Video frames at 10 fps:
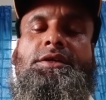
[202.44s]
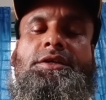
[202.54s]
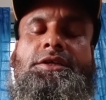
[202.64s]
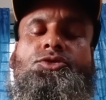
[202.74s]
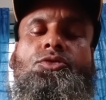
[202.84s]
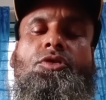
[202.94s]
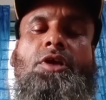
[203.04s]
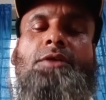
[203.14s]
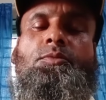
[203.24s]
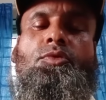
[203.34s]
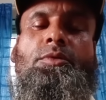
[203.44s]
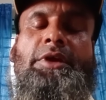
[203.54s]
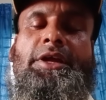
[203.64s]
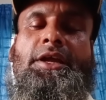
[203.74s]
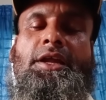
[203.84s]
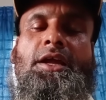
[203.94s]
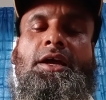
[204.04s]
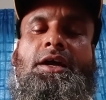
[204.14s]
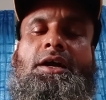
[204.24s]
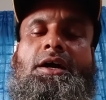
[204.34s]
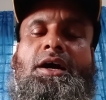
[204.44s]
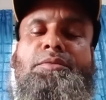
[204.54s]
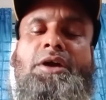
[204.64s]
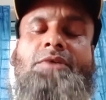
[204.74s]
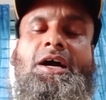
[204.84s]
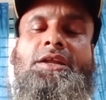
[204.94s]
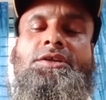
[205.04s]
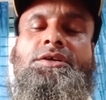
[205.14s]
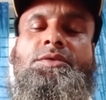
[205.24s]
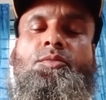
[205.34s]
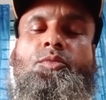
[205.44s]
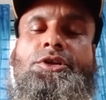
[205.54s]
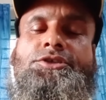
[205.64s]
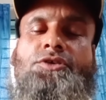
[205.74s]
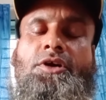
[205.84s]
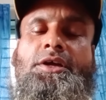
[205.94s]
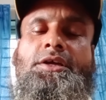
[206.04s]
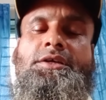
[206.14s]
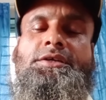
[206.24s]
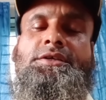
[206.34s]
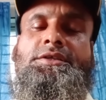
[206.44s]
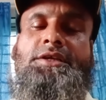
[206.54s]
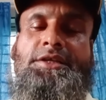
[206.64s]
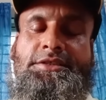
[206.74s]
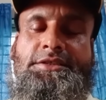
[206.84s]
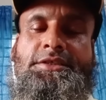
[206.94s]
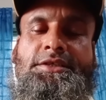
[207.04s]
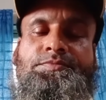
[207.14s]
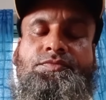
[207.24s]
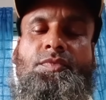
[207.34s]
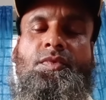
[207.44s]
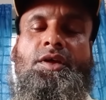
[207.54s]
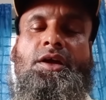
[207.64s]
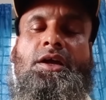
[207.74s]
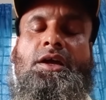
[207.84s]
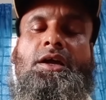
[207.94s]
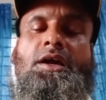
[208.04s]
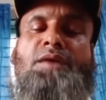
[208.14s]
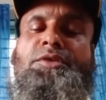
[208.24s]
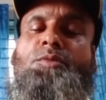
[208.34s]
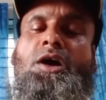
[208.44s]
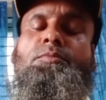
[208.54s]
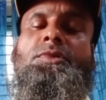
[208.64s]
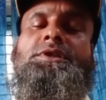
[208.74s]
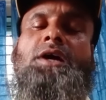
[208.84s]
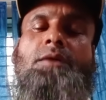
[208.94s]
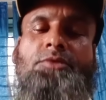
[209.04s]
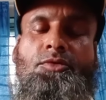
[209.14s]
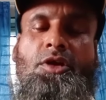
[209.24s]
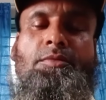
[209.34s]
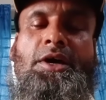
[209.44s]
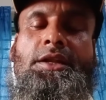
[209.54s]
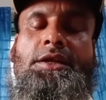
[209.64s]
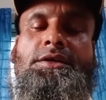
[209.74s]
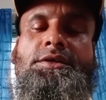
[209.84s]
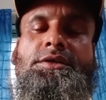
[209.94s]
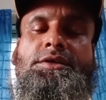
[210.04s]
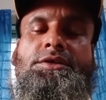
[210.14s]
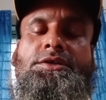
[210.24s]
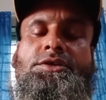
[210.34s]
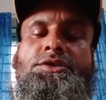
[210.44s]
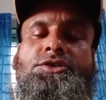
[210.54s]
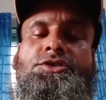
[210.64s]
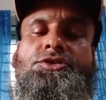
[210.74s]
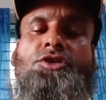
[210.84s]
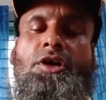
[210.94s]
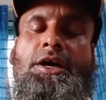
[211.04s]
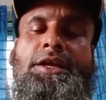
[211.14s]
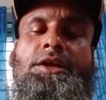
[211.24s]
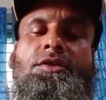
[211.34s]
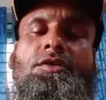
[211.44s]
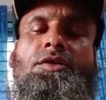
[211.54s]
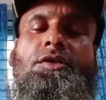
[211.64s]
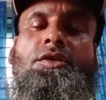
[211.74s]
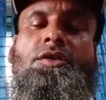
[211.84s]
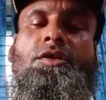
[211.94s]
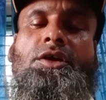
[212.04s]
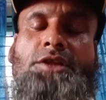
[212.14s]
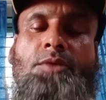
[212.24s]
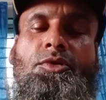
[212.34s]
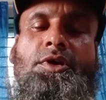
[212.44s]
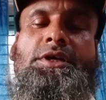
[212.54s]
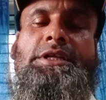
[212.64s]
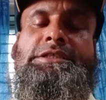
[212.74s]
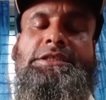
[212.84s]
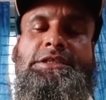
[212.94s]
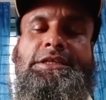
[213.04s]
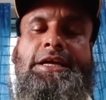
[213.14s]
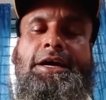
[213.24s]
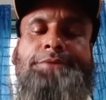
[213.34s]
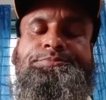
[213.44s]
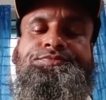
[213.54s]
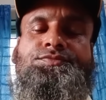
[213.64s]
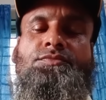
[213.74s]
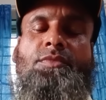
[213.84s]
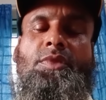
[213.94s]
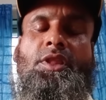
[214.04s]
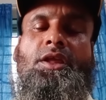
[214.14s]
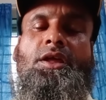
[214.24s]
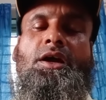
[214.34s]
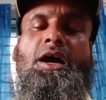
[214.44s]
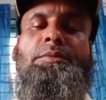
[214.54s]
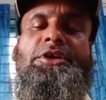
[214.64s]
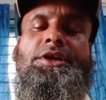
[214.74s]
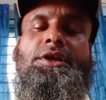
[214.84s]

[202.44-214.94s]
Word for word: এটি শুরু করার পূর্বেই আমি আমার পরিচয় দিয়ে নিচ্ছি আমি মোহাম্মদ হাবিবুর রহমান সহকারী অধ্যাপক কৃষি শিক্ষা আমি